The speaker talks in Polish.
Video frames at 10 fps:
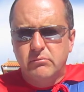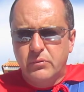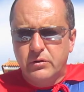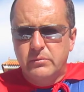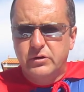
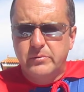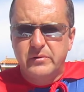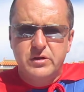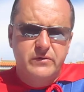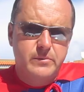Mogą to
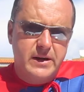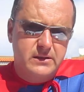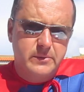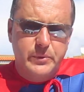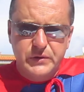być
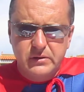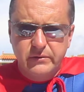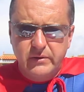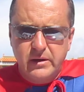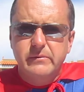wibracje
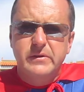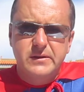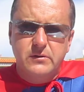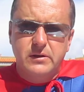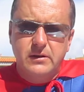pozytywne,
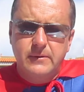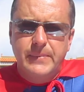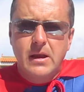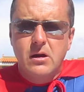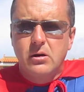wysokie,
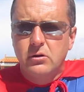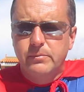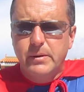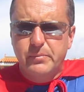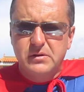
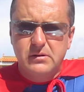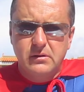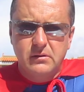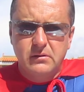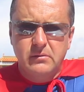lub
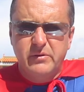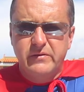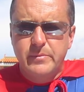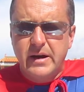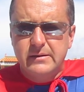y,
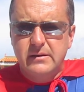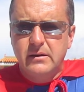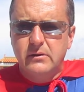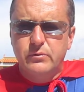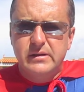
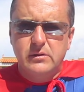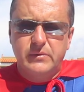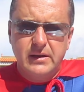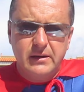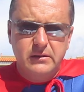wibracje, które są
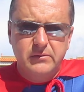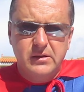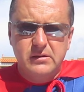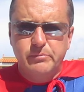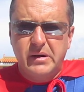
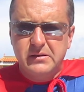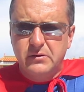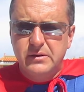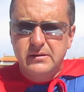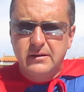negatywne,
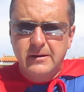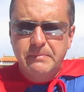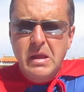bardzo niskie